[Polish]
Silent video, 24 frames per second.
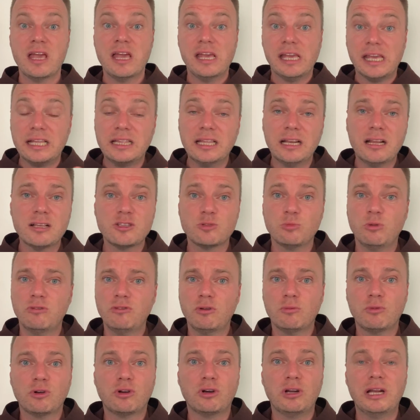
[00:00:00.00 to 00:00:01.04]
I teraz
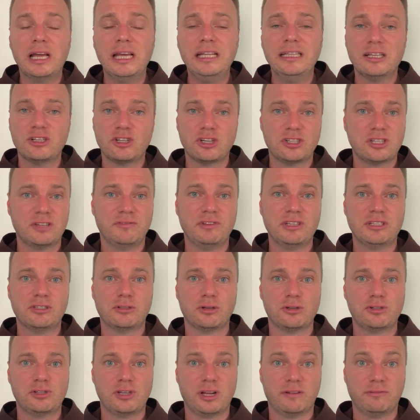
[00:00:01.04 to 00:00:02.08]
mówią o kolejnych
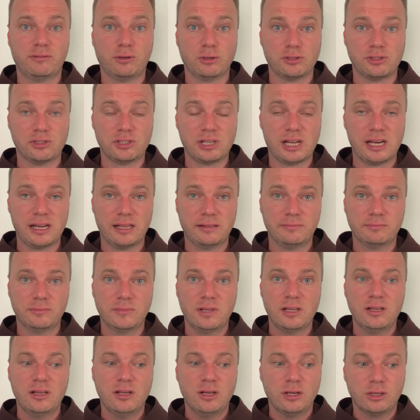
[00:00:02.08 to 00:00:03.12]
rzeczywistościach w Kościele,
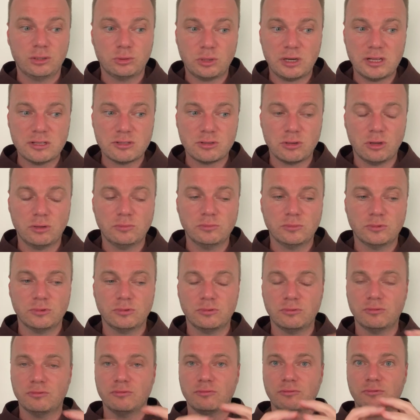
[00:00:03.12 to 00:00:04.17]
które są
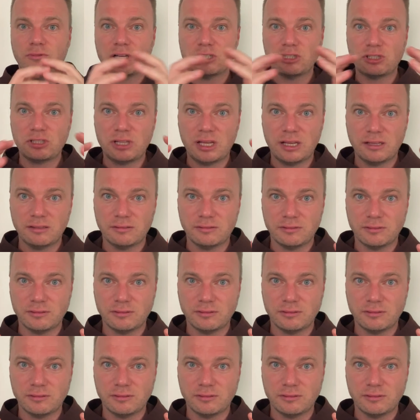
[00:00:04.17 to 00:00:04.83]
właśnie